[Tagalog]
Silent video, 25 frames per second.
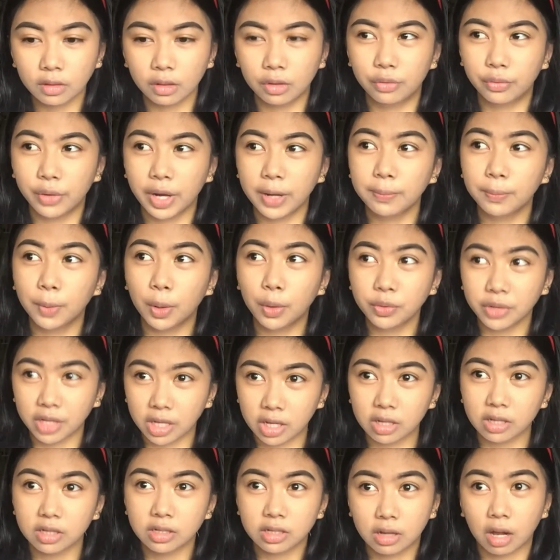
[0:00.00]
Rainbow
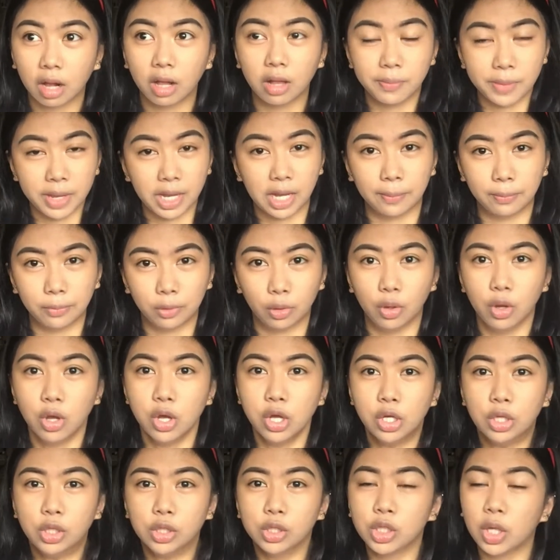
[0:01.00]
neon skull makeup look.
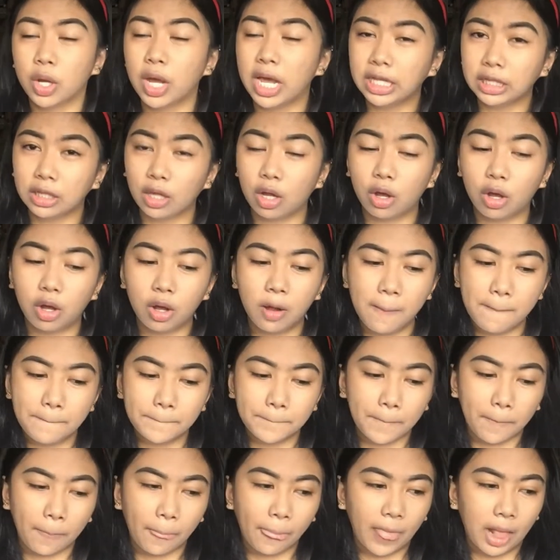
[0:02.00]
So ito,
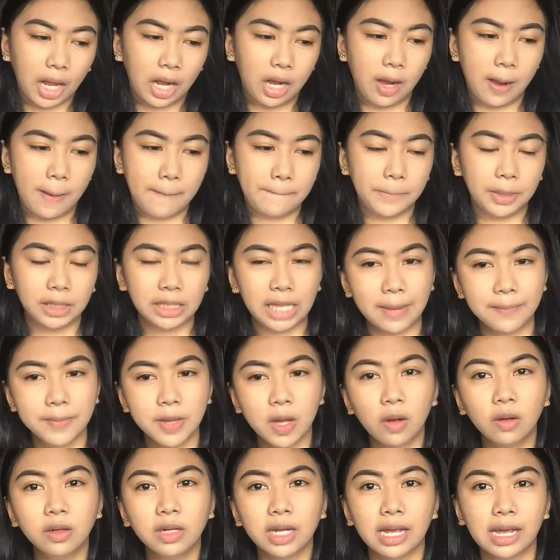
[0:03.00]
um,
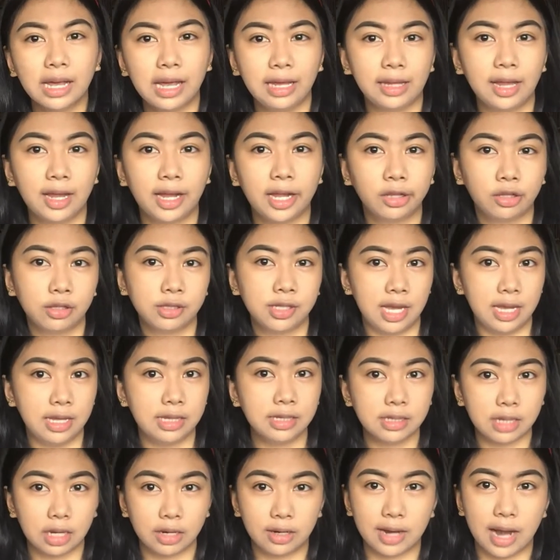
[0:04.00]
madami ako nakikita ganito sa
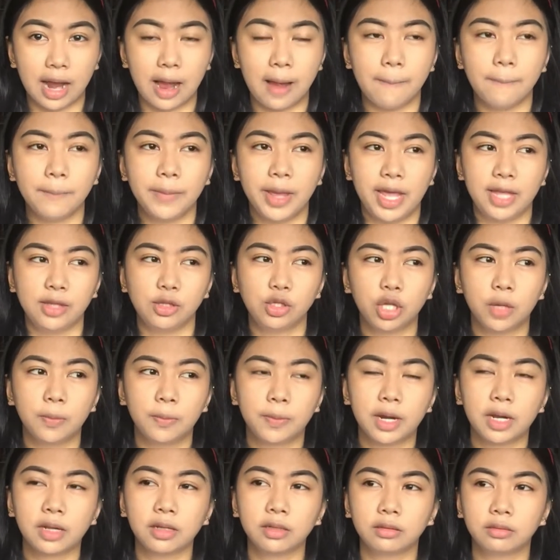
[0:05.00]
Instagram and
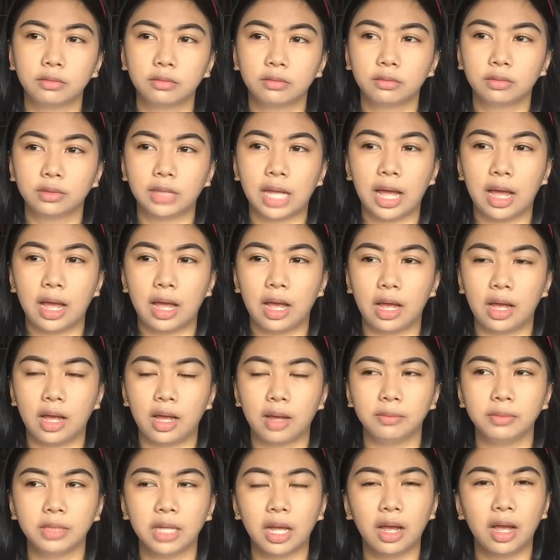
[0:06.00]
sobrang
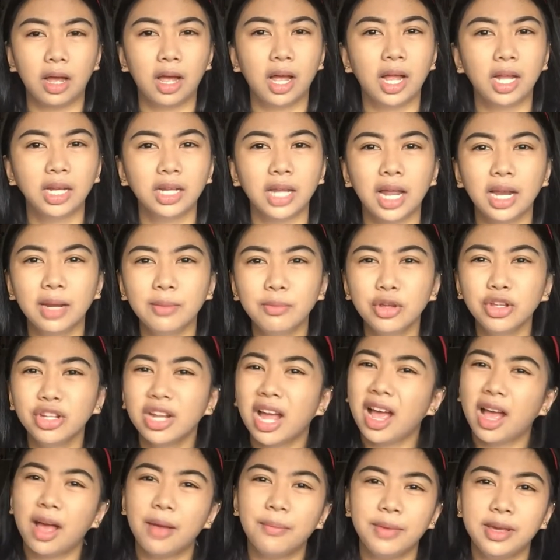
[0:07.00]
na, na alam mo yun,
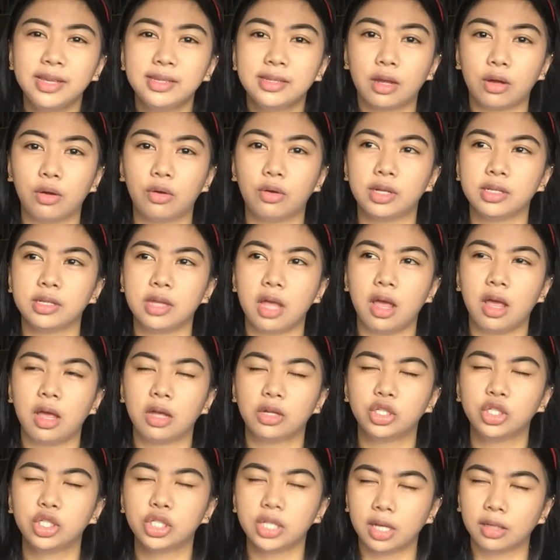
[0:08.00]
na-amaze ako kasi,
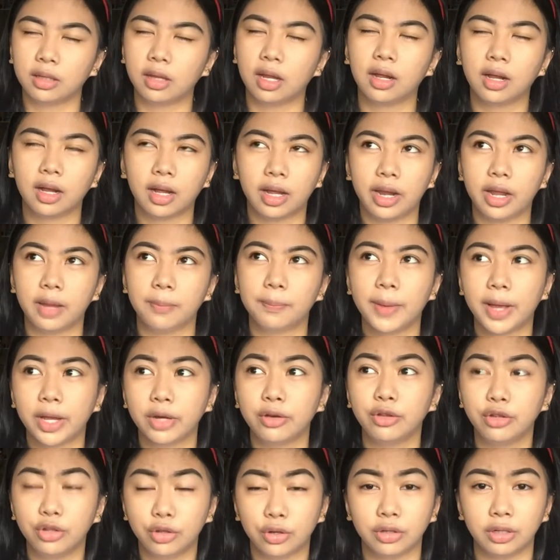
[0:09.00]
shit, ang galing.
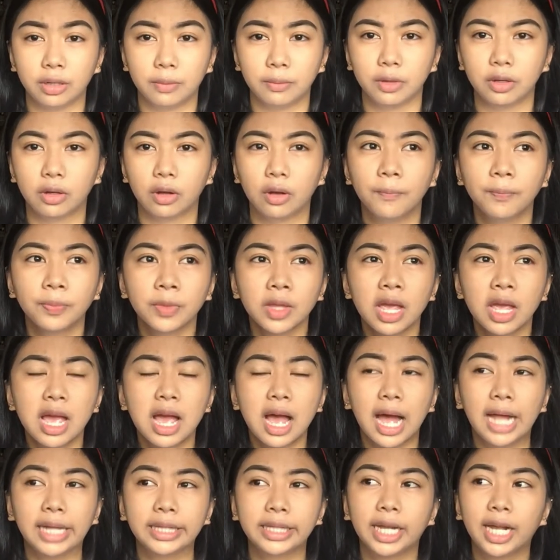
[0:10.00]
Paano yun? Sabi ko,
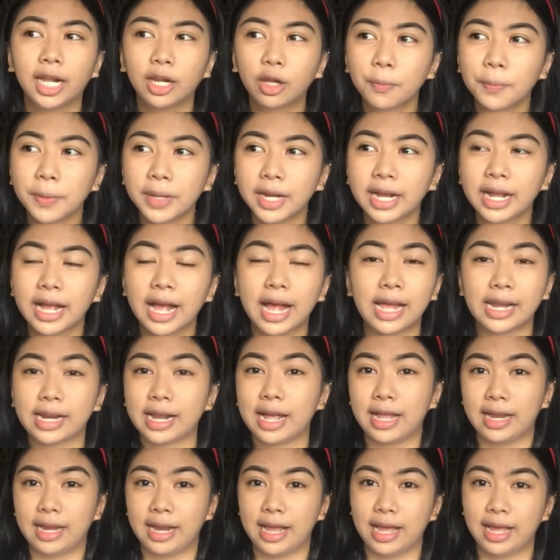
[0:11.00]
ang tagal ko
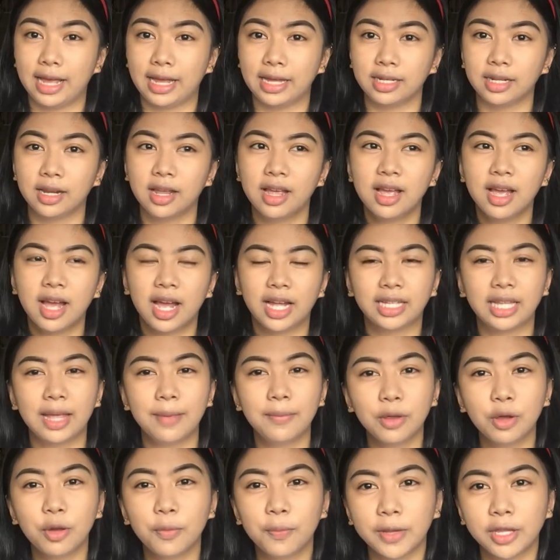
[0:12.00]
pinag-aaralan, ang
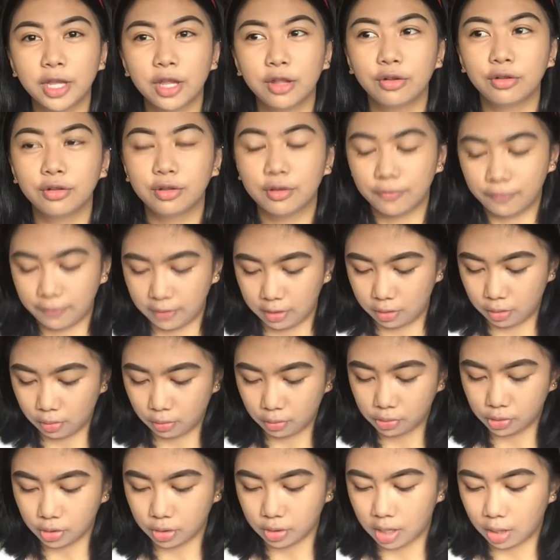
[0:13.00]
dami ko pinanood na
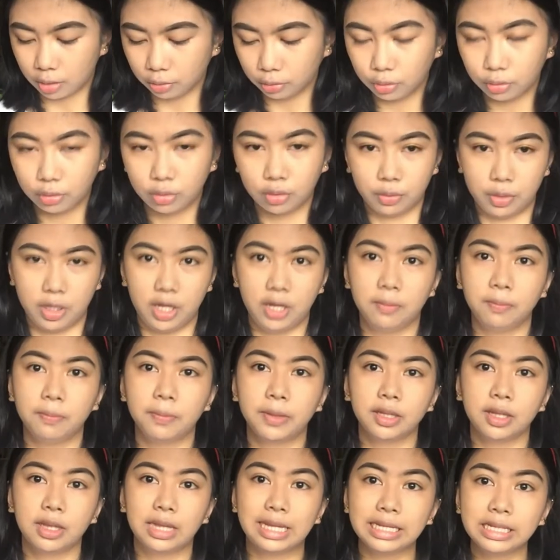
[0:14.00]
videos on how to do it,
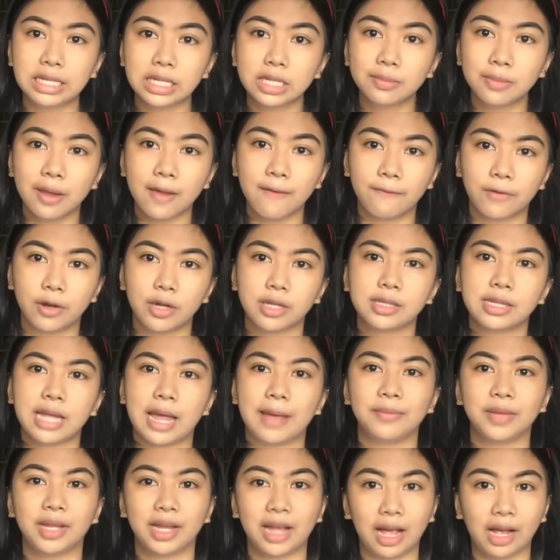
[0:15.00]
but this is my first
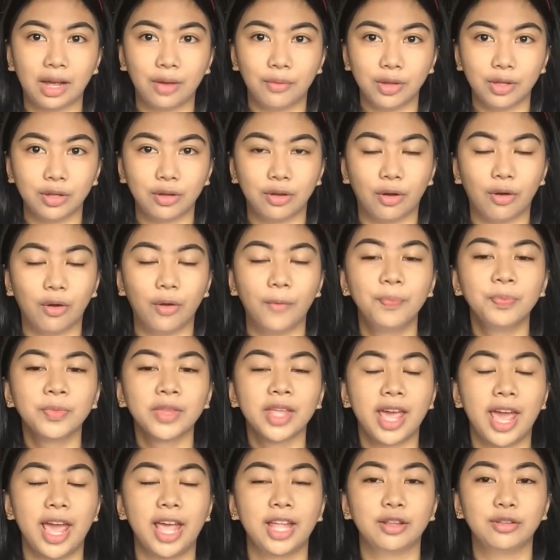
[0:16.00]
time na gagawin ko
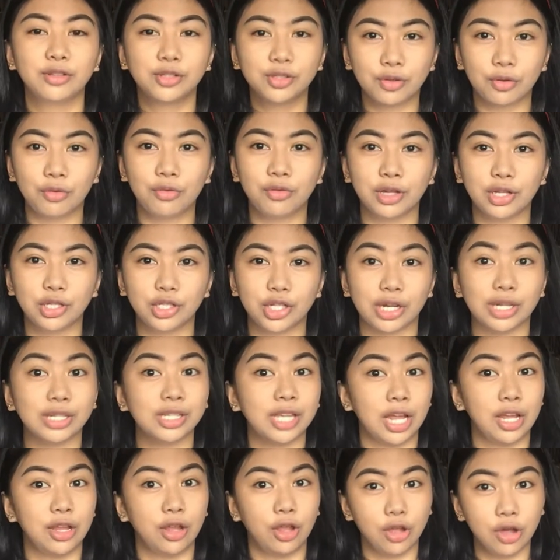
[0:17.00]
and gusto kong i-share
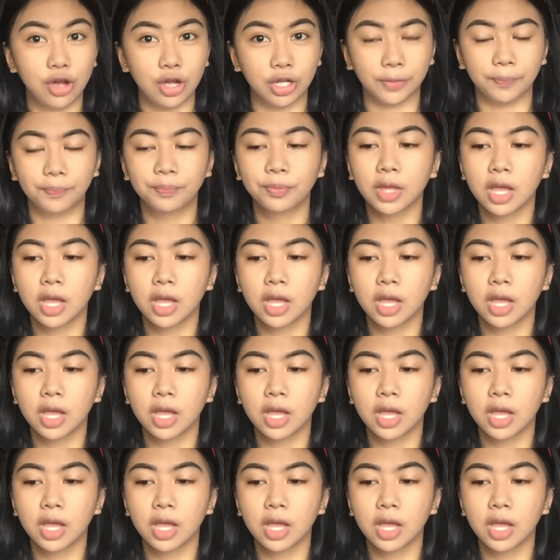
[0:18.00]
sa inyo yun.